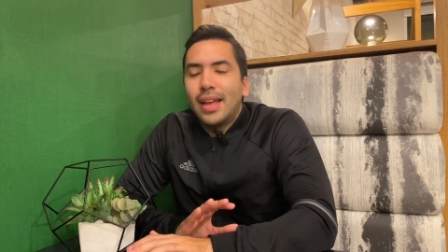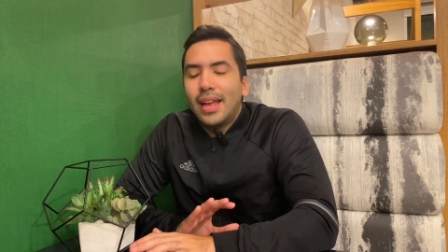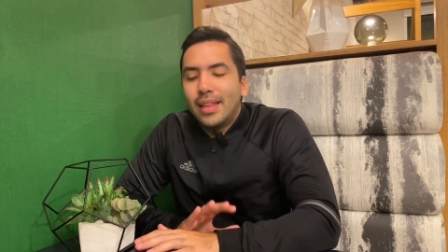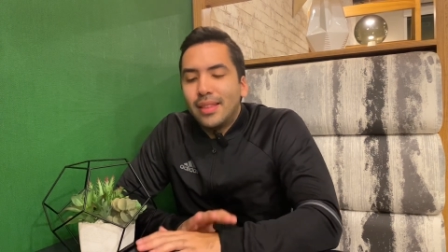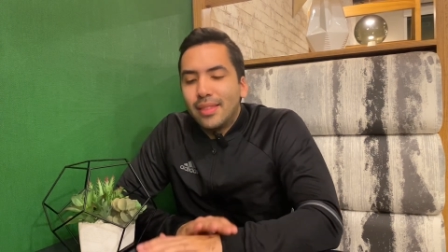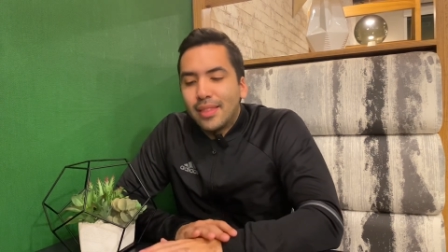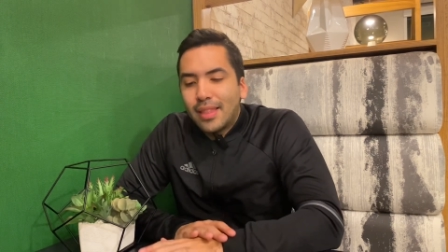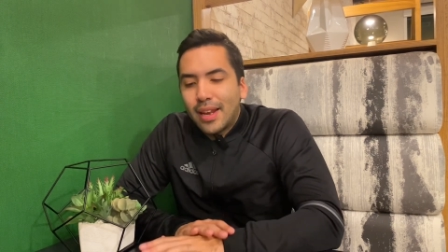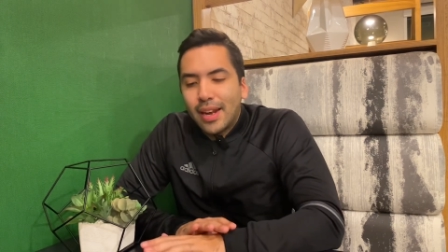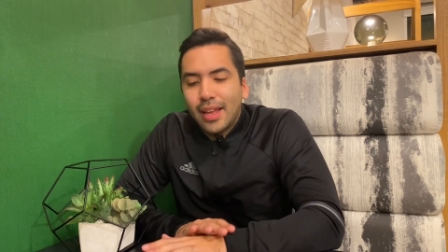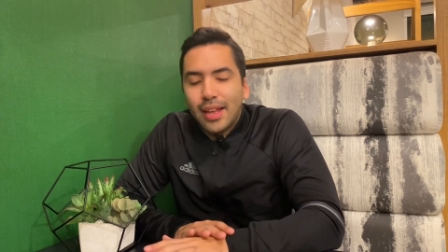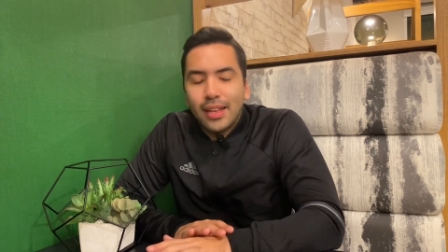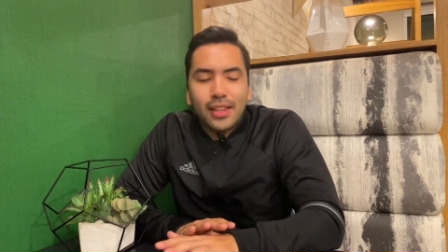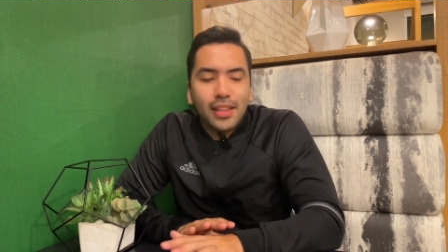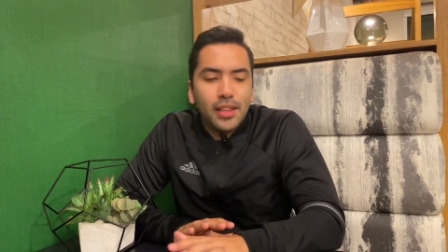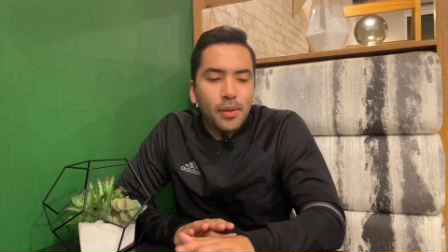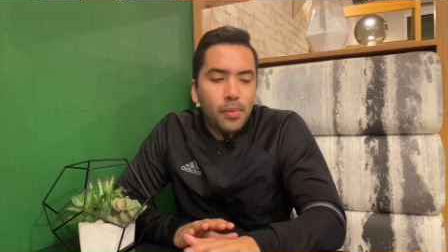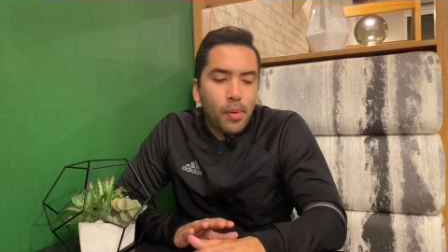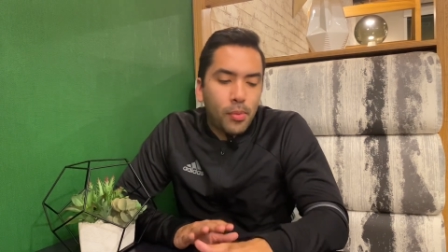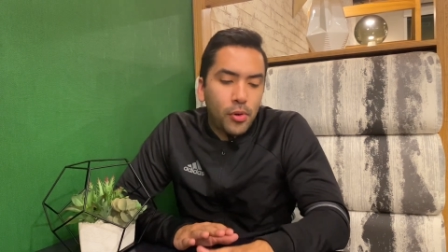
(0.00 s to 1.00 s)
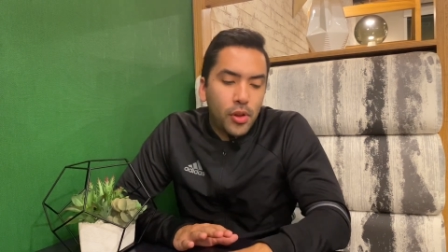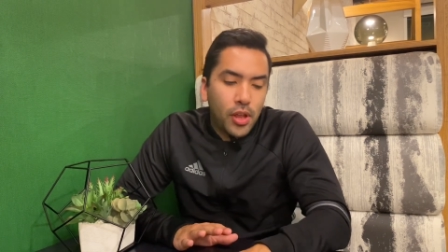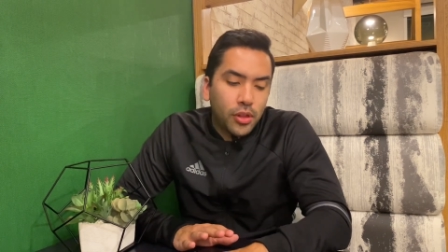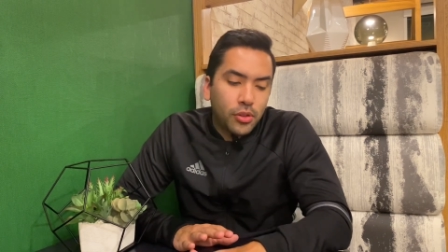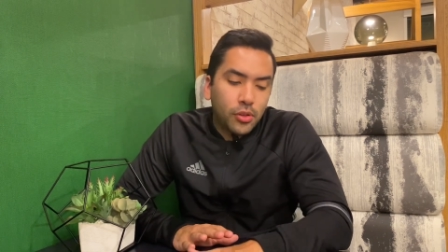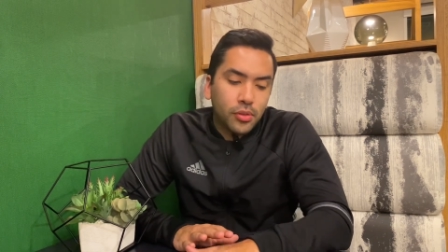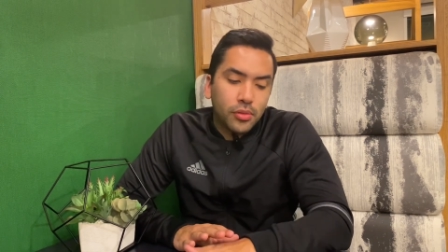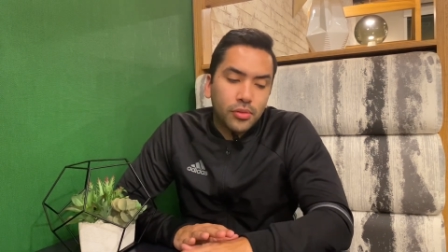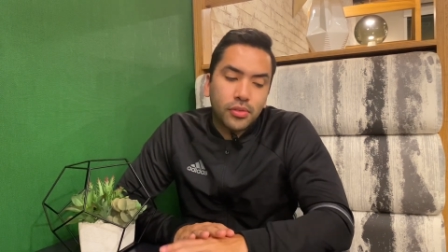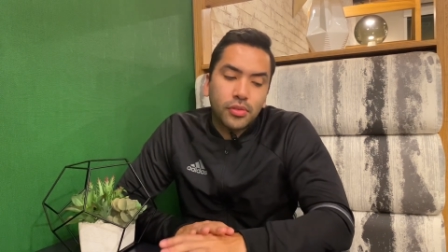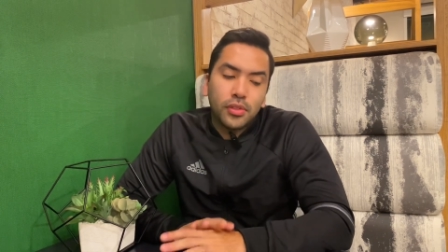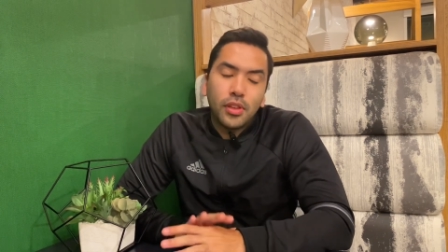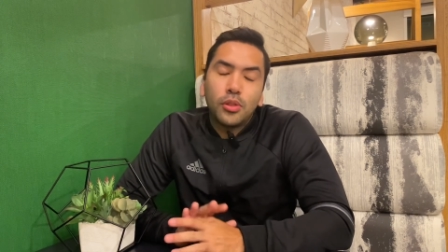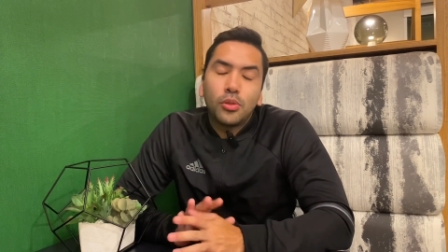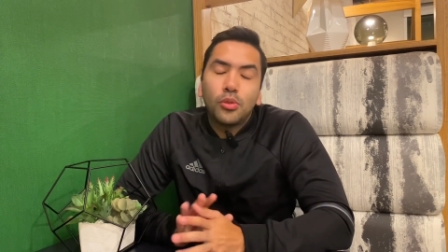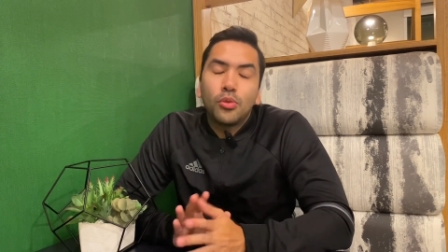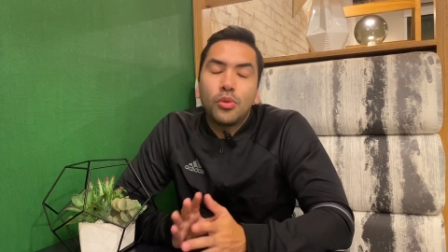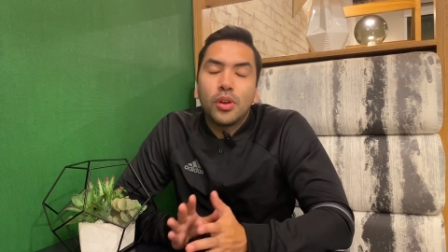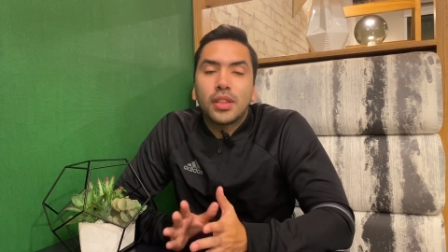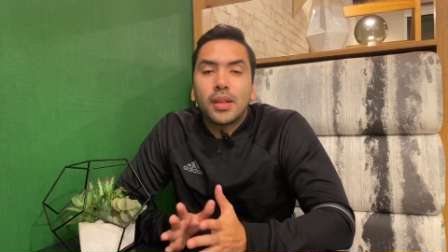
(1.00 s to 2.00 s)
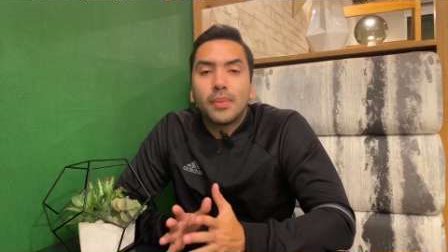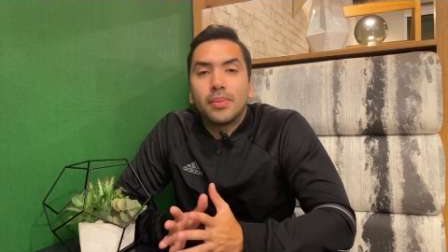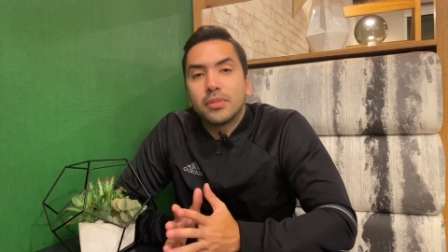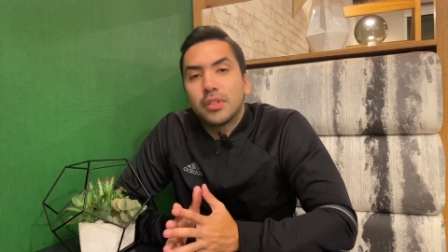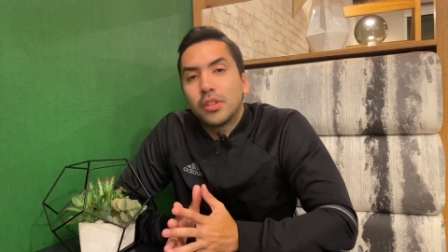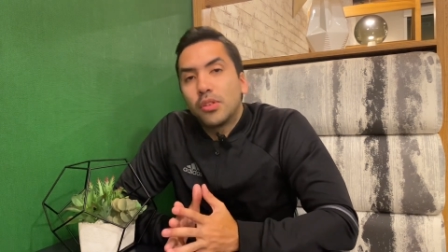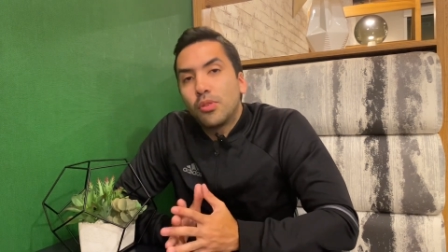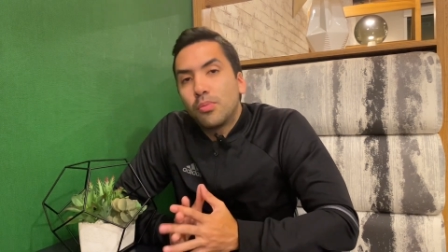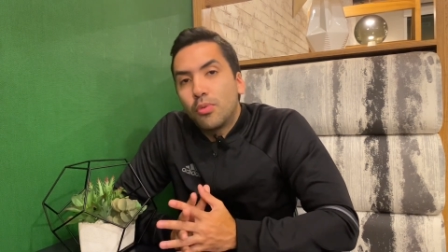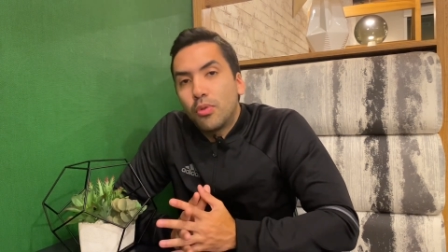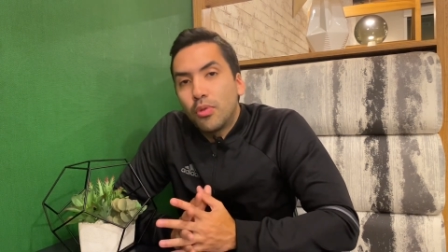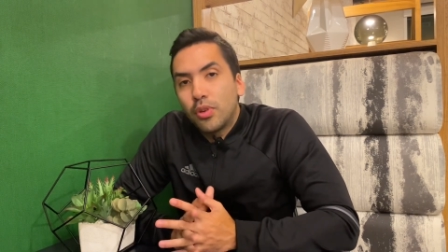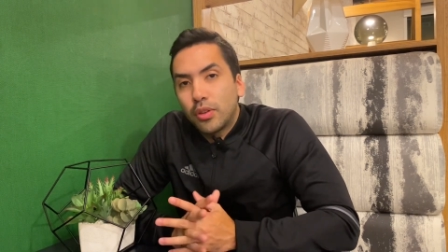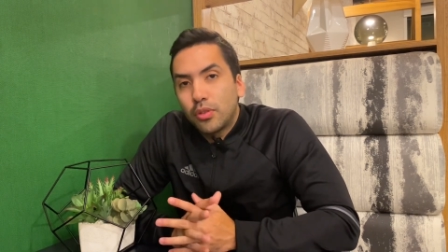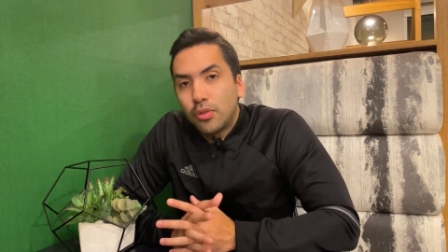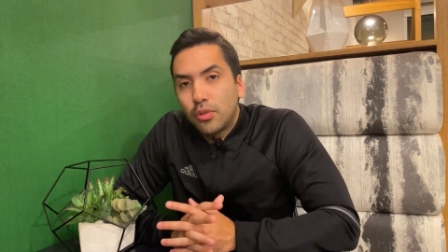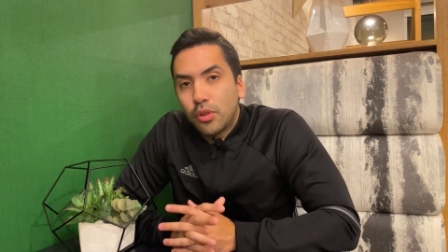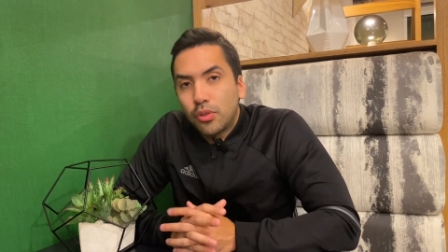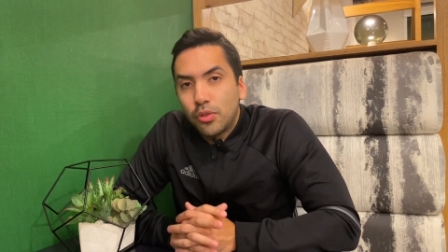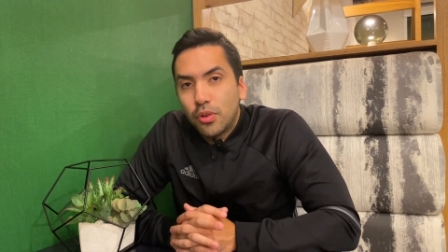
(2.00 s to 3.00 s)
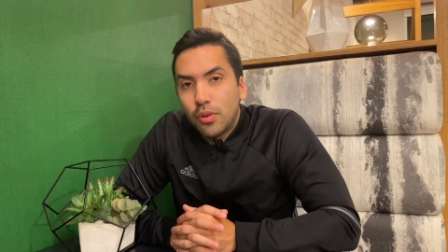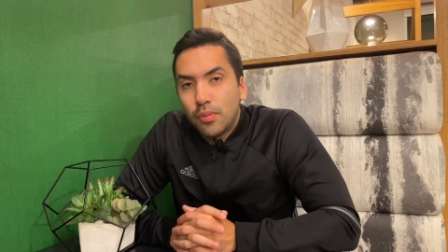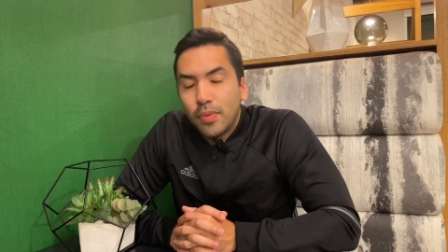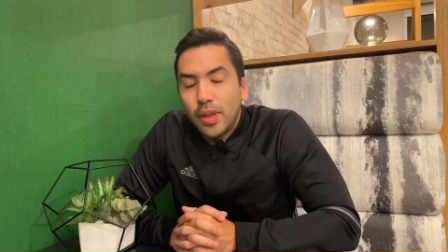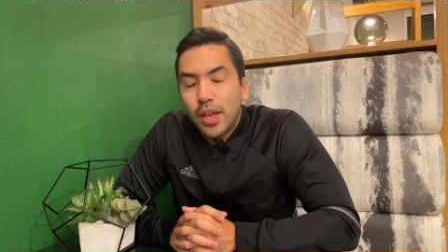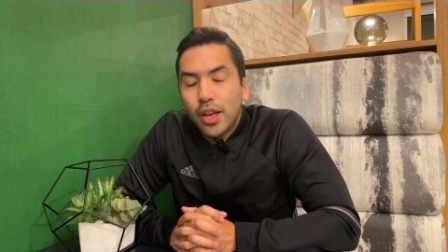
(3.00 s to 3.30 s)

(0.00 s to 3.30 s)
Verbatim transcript: entrar en este tipo de proyectos si tú estás pasando por una situación